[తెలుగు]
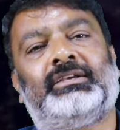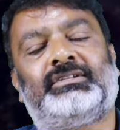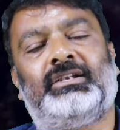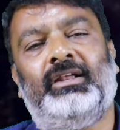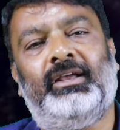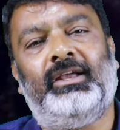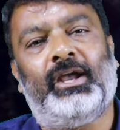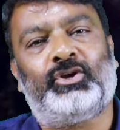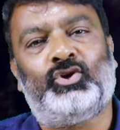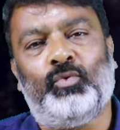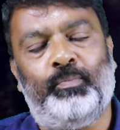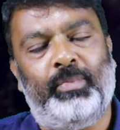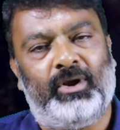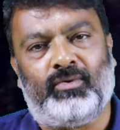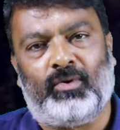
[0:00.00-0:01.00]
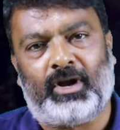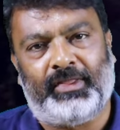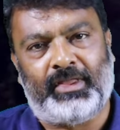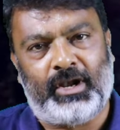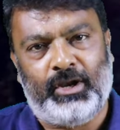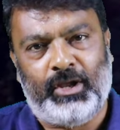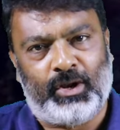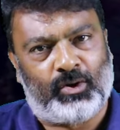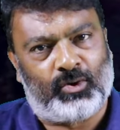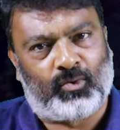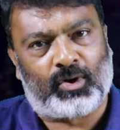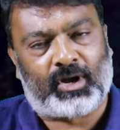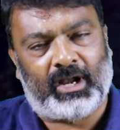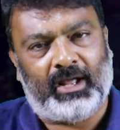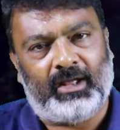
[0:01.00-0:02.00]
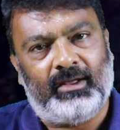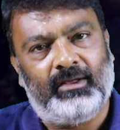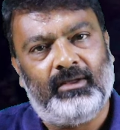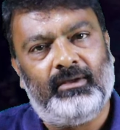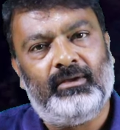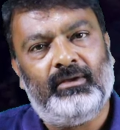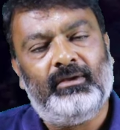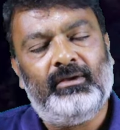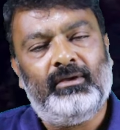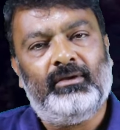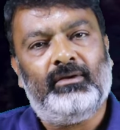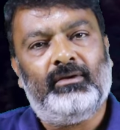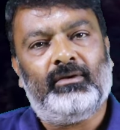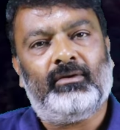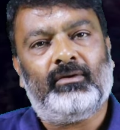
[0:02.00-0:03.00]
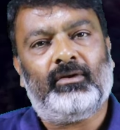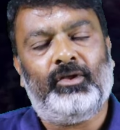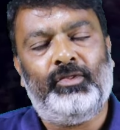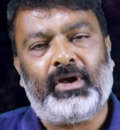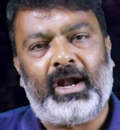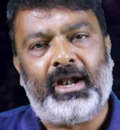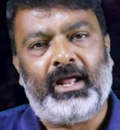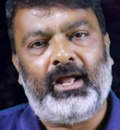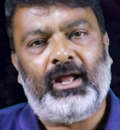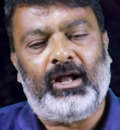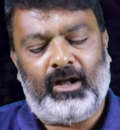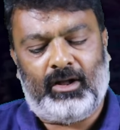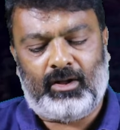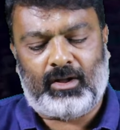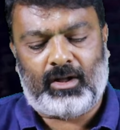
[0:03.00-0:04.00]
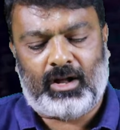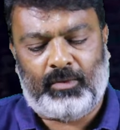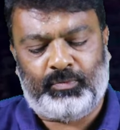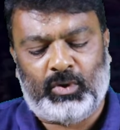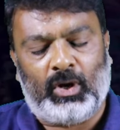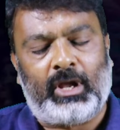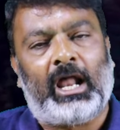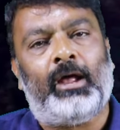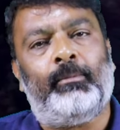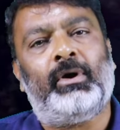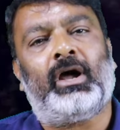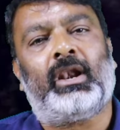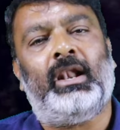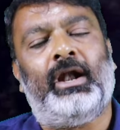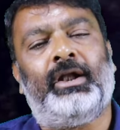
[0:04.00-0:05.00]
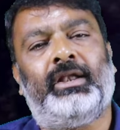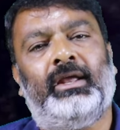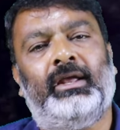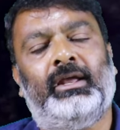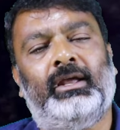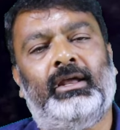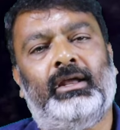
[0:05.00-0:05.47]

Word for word: కాస్ట్లీ ఎక్విప్మెంట్ ఉంటుందని నేను అనుకోవట్లే ఎందుకంటే అబ్దుల్ కలాం గారు లాంటి